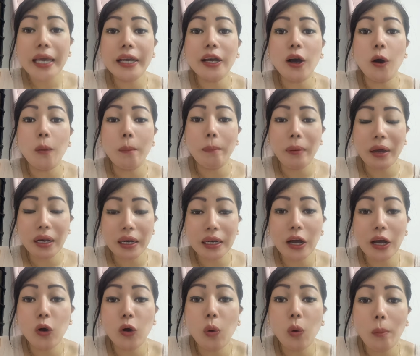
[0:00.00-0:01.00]
ikaw pa
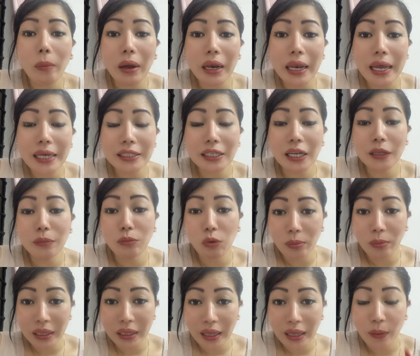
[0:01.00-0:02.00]
rin ang kumalas at
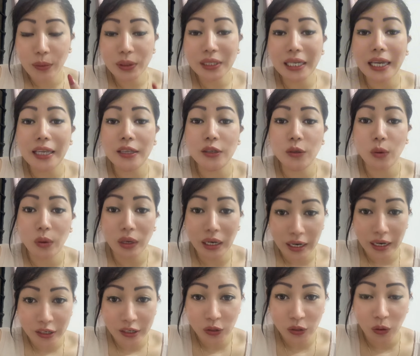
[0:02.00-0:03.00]
bumitaw sa inyong
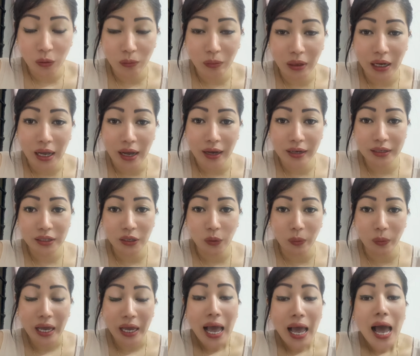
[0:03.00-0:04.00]
relasyon mga
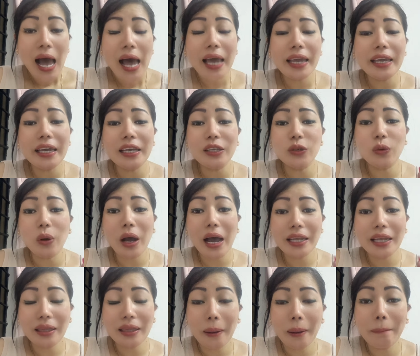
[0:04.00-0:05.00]
kasabi ayan yung
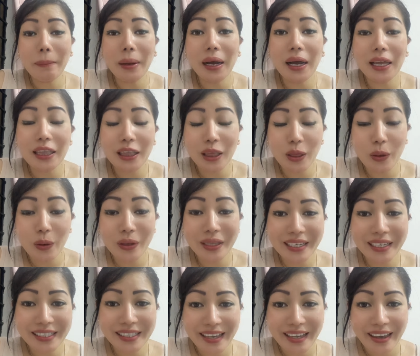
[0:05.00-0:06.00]
ating pangatlo
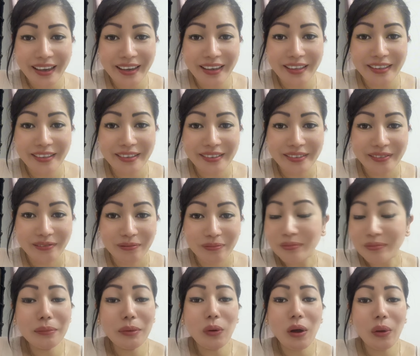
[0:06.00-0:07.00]
na sign
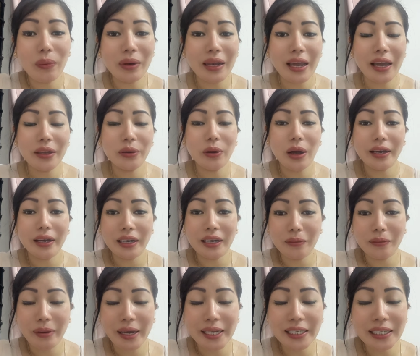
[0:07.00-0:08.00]
hindi mawawala yung aking
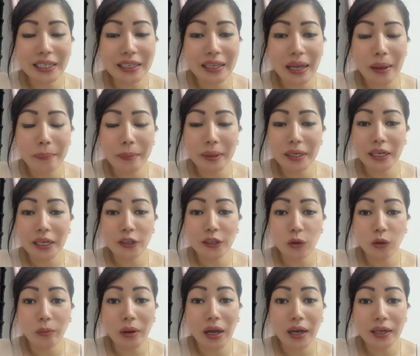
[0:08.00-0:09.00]
advice sa topic na
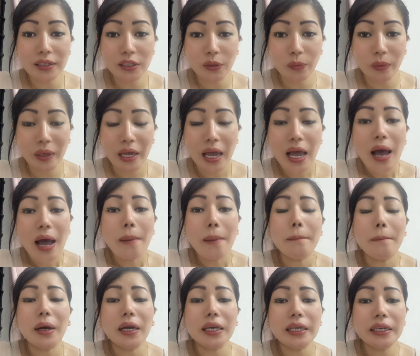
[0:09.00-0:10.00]
ito mga kasabi.
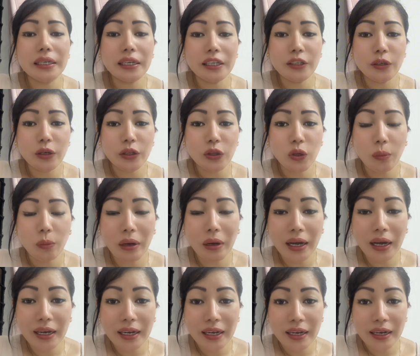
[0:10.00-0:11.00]
Pakinggan niyo ito
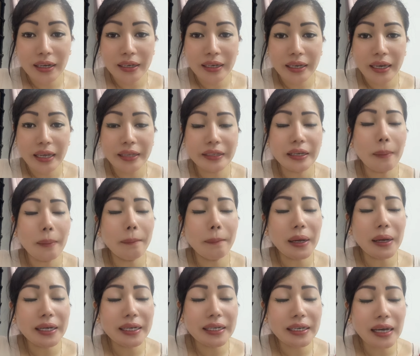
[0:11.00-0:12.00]
mga kalalakihan.
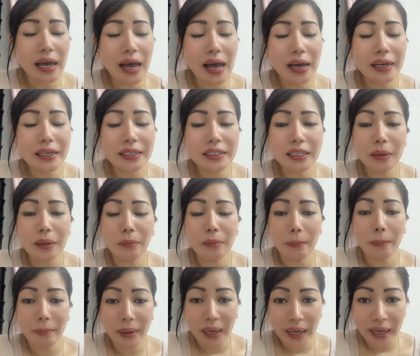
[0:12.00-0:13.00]
Kapag ka ang isang
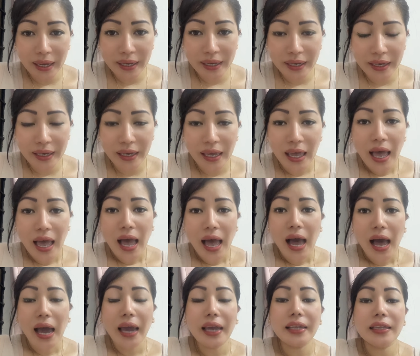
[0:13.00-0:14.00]
babae
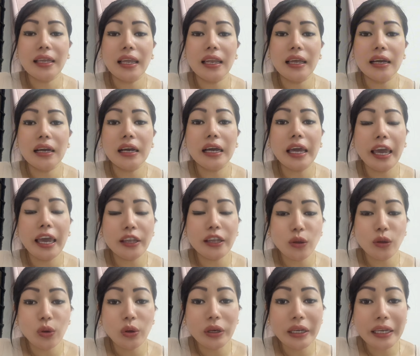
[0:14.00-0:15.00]
ay talagang
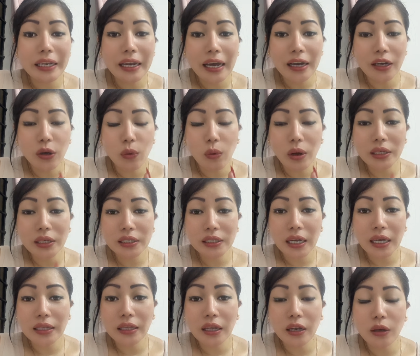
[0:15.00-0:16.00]
ito yung ginagawa
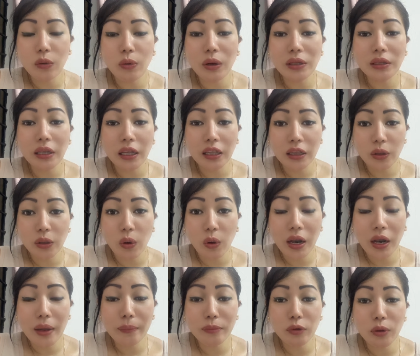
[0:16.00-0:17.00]
isa, dalawa, tatlo,
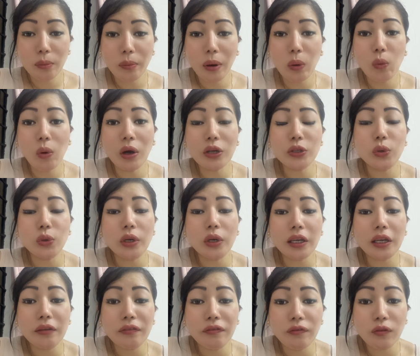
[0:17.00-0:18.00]
alam niyo ba wag niyo
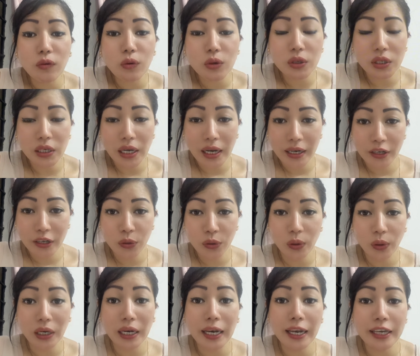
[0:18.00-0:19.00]
nang i-push ang
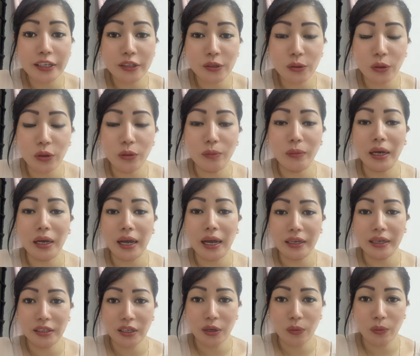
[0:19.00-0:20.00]
inyong relasyon mga
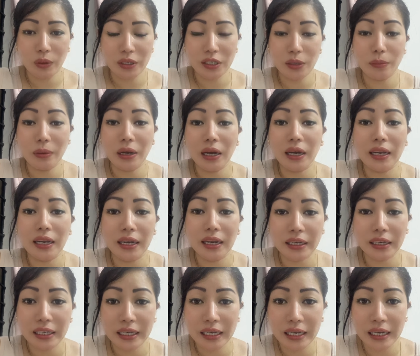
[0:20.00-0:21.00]
kasawi sa mga
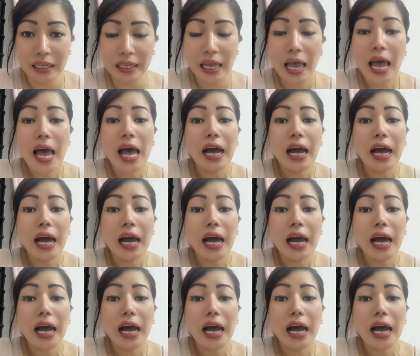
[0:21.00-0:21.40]
kalalakihan.